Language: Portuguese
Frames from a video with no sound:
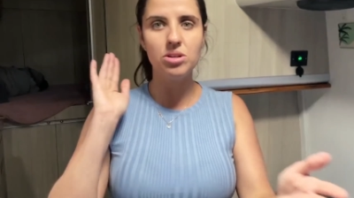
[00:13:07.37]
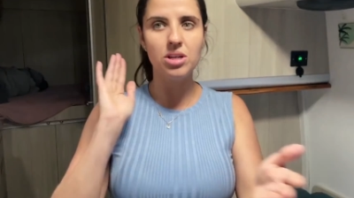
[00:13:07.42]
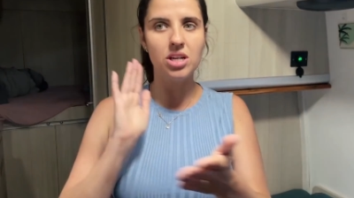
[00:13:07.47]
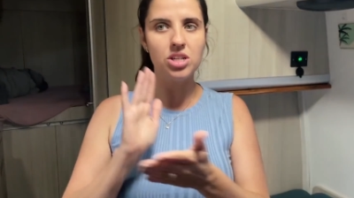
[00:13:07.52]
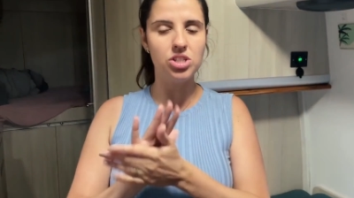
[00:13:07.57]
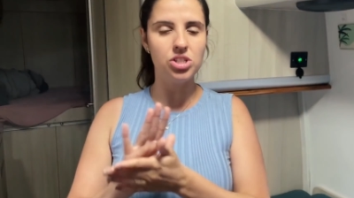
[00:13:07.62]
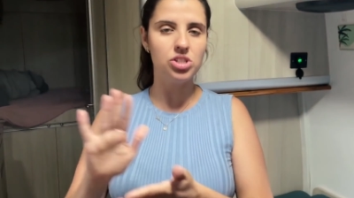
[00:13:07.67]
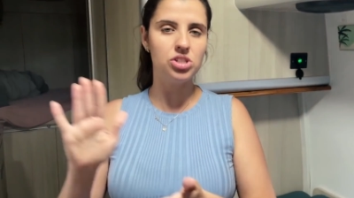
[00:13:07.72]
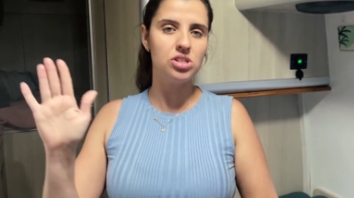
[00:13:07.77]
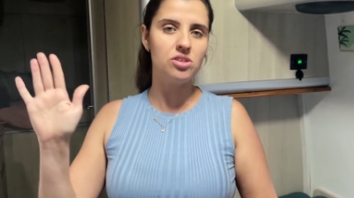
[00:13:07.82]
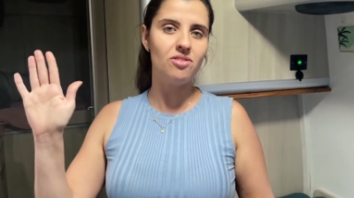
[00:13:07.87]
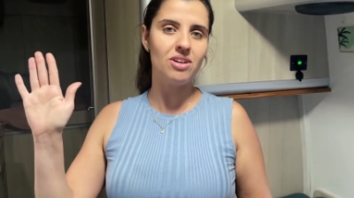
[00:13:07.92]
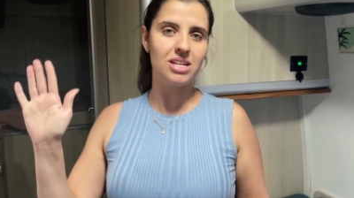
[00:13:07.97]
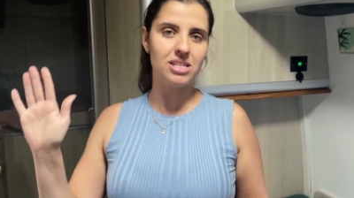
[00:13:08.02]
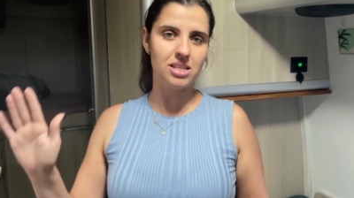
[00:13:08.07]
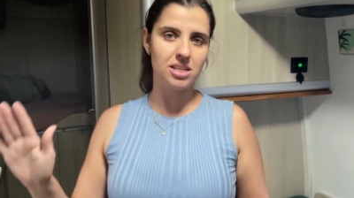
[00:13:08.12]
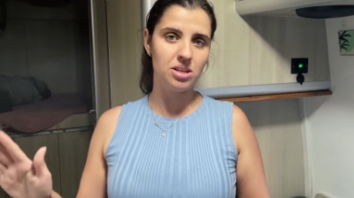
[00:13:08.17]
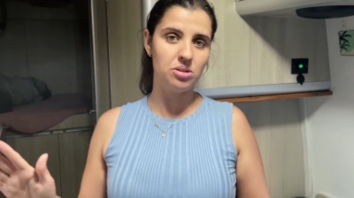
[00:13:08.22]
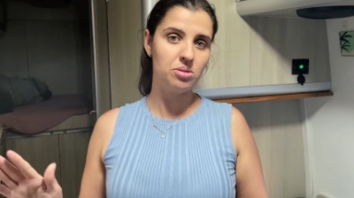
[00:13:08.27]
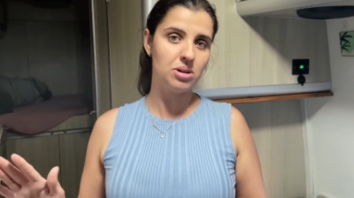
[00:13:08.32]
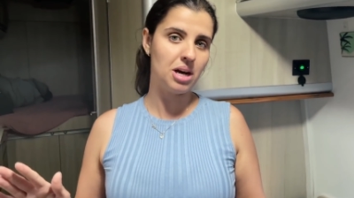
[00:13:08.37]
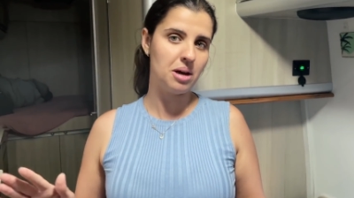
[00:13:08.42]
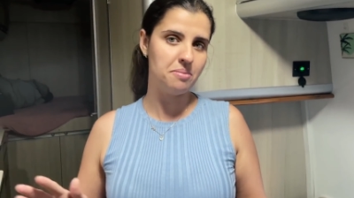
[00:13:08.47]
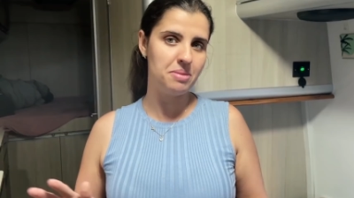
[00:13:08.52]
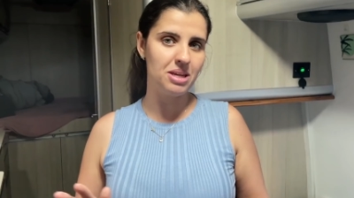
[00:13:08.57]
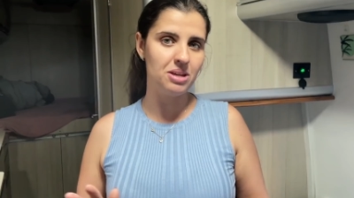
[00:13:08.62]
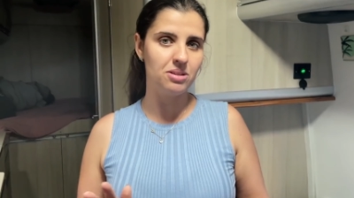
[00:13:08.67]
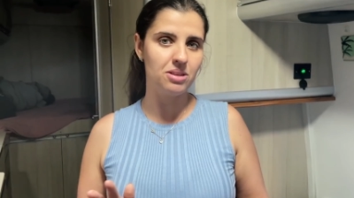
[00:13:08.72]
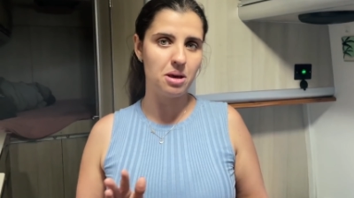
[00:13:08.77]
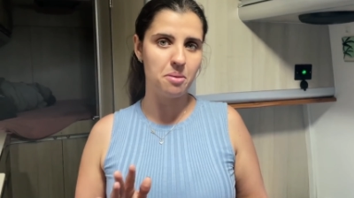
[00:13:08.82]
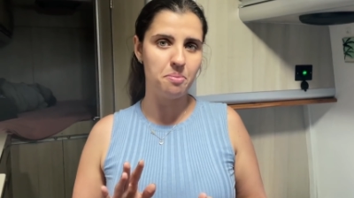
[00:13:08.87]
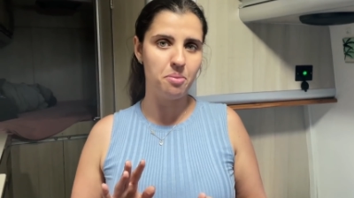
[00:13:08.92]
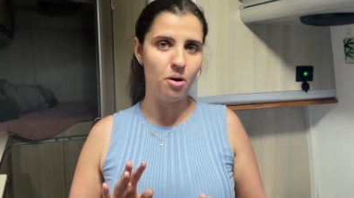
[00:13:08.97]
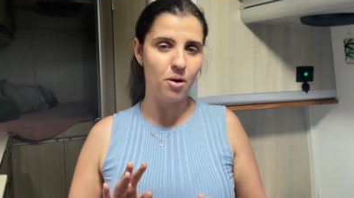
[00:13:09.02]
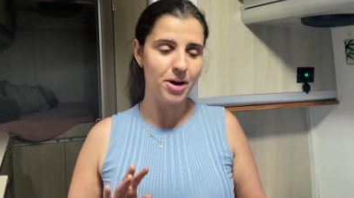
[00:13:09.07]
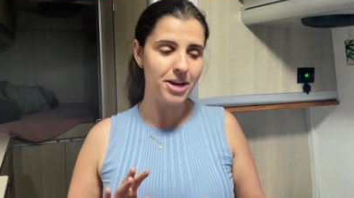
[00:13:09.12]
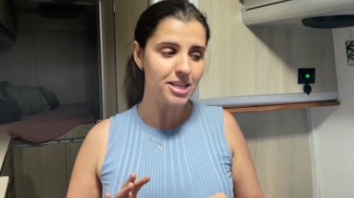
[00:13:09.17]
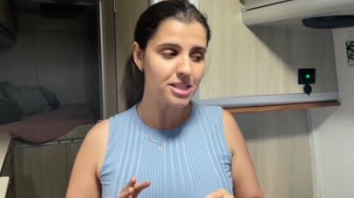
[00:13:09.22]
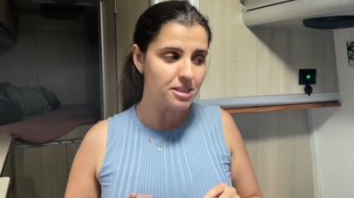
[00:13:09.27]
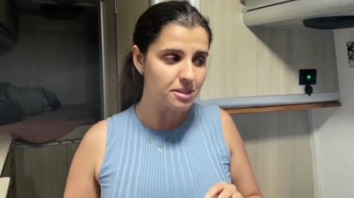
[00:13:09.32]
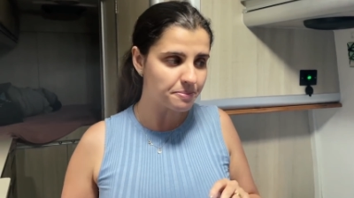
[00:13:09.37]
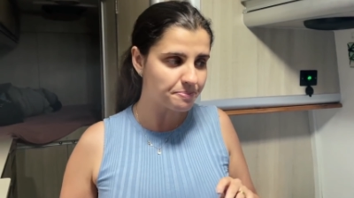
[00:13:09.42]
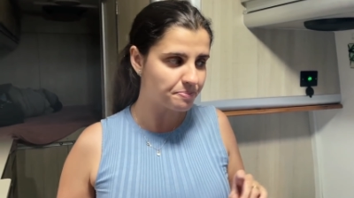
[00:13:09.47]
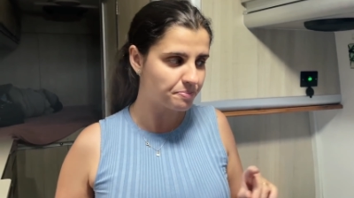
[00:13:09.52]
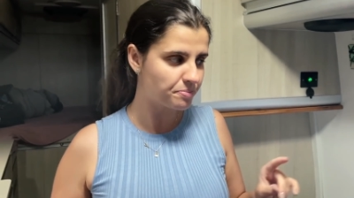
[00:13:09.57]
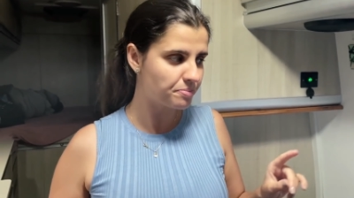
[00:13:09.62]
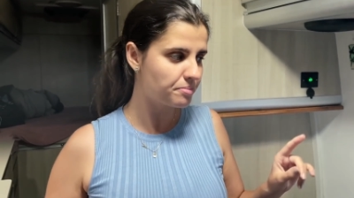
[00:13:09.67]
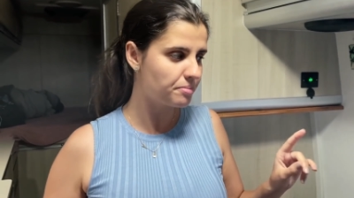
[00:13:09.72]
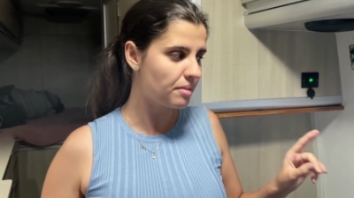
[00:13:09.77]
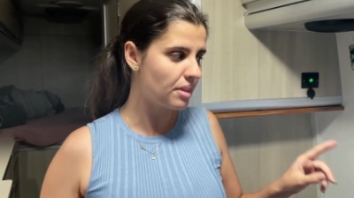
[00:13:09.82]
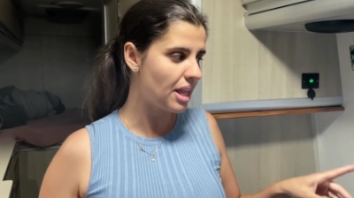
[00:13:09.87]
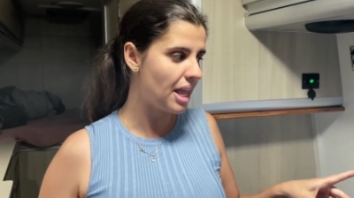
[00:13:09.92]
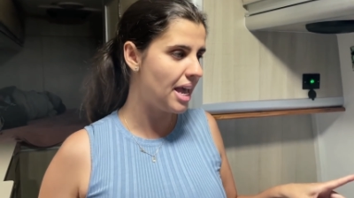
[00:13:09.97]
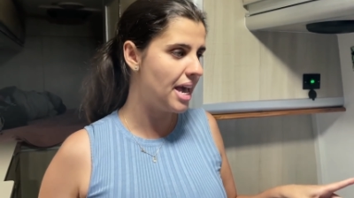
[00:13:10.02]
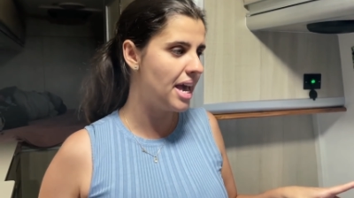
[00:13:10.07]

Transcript: e a gente vai seguir o caminho depois. Uhum.